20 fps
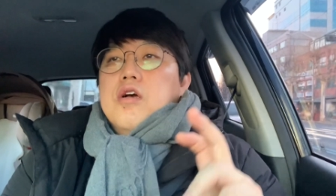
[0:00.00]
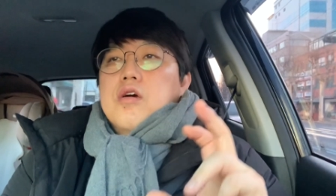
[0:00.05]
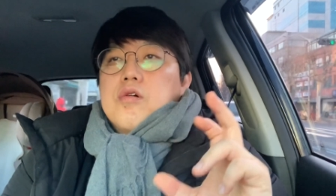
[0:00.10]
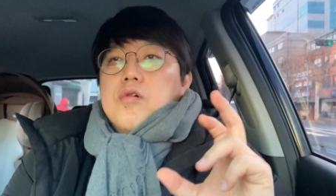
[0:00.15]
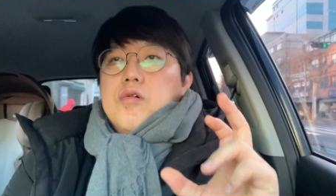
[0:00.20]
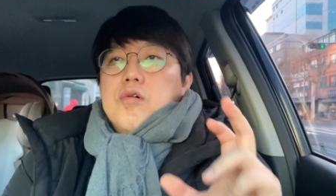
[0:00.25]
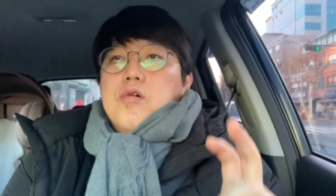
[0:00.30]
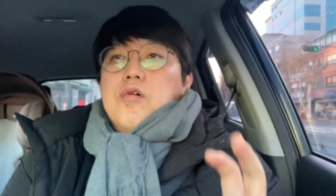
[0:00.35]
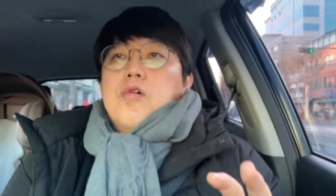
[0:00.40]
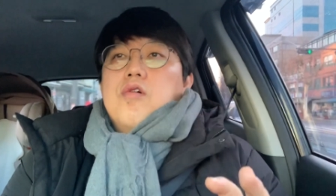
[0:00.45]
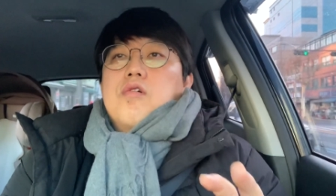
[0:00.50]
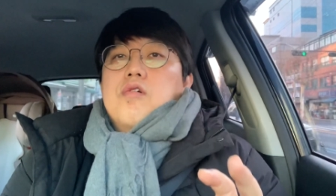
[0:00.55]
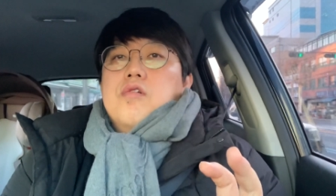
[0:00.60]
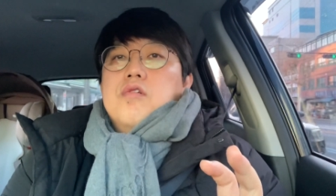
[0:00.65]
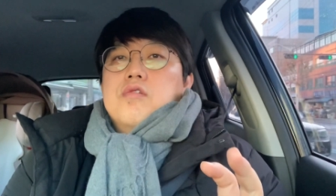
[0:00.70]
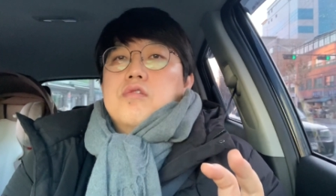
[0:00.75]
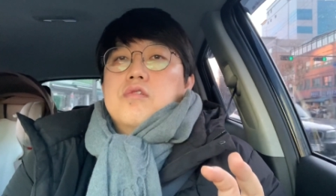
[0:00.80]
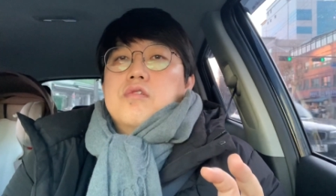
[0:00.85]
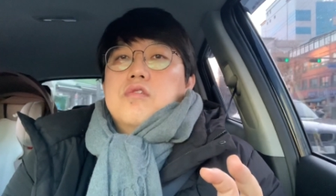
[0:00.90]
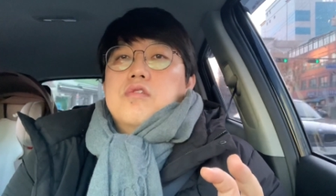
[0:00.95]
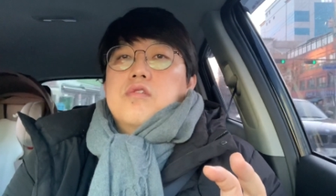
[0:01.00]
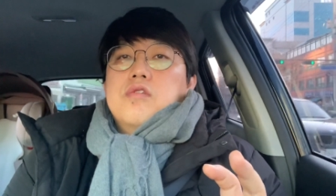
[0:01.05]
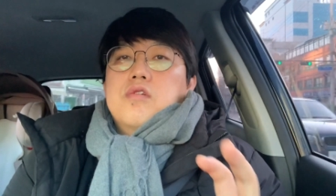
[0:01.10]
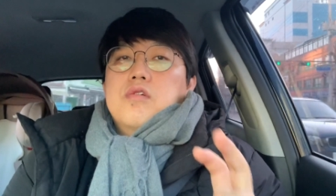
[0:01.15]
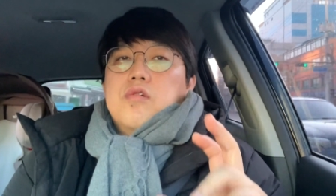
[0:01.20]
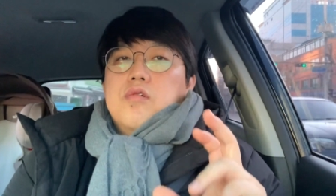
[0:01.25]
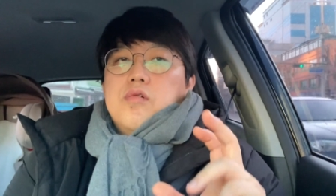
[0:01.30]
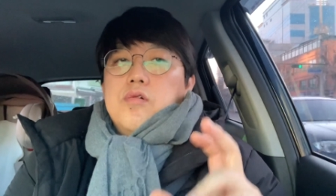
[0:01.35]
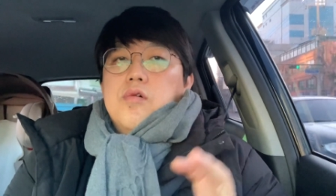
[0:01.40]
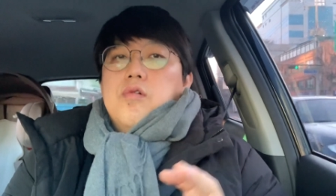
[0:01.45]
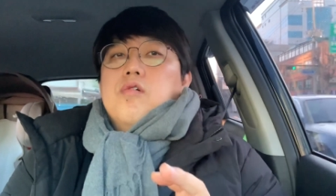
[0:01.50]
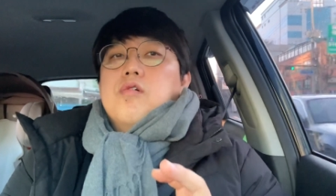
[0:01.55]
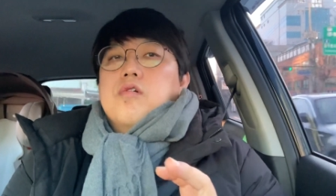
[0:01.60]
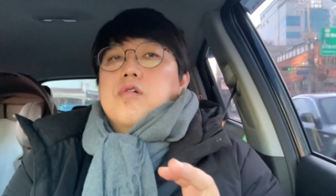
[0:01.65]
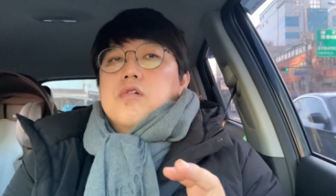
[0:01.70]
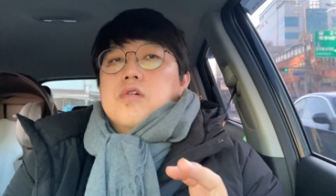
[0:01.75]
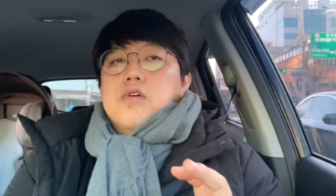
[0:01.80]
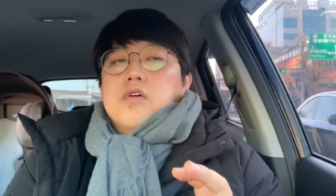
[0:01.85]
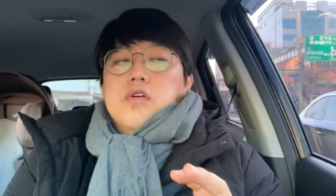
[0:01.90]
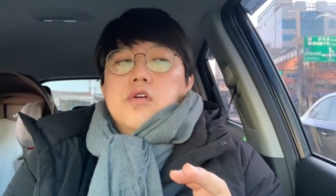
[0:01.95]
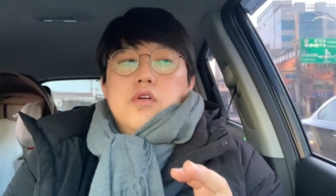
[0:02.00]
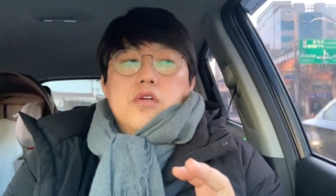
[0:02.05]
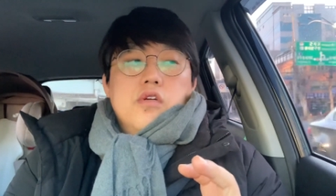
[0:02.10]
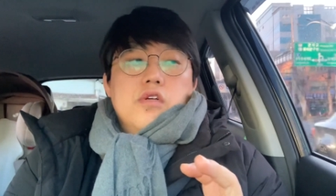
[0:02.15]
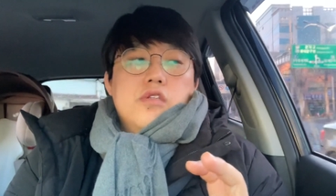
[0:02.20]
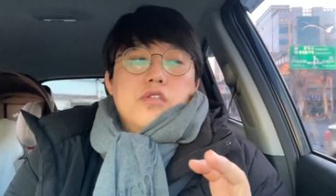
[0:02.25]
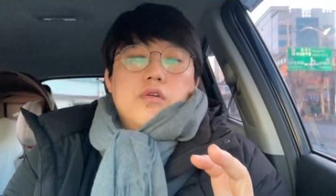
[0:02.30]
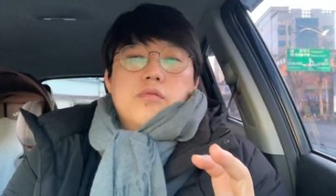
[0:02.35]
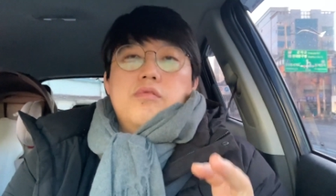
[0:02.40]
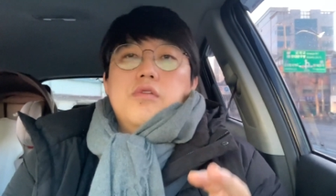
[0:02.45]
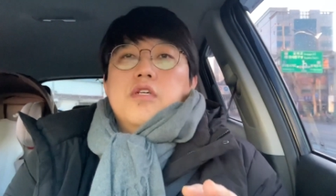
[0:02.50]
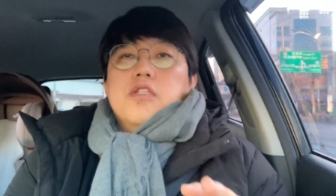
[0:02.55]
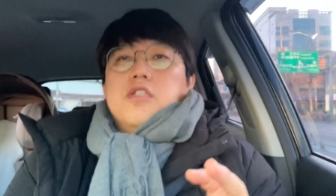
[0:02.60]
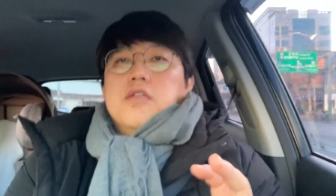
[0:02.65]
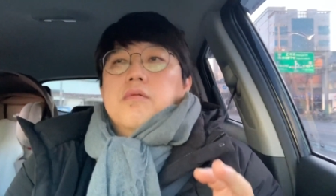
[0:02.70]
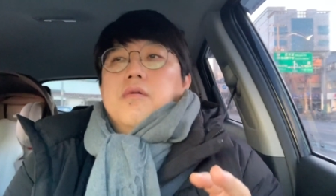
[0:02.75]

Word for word: 꼭 꼭 접수하시기